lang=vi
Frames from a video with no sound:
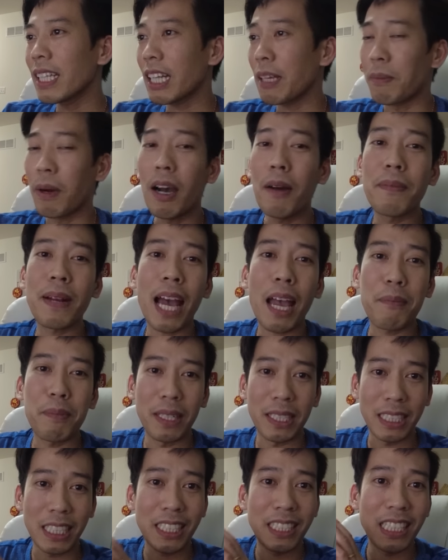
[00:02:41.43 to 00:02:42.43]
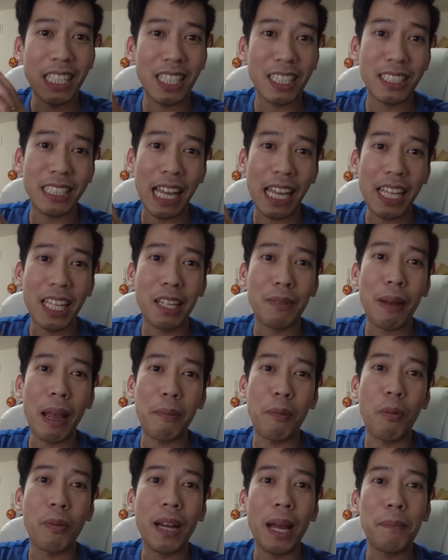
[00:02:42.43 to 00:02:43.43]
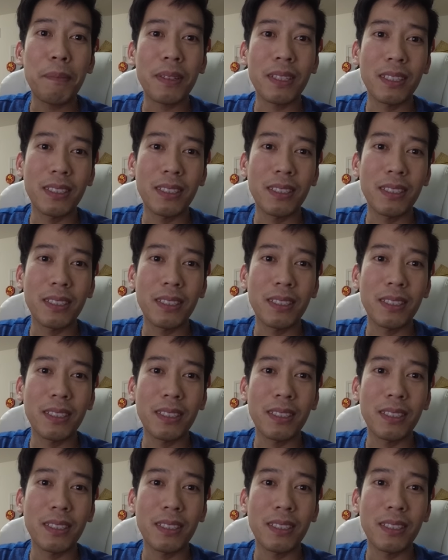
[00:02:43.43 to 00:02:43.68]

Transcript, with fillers: thì bữa hôm nay mình sẽ chia sẻ với các bạn một đám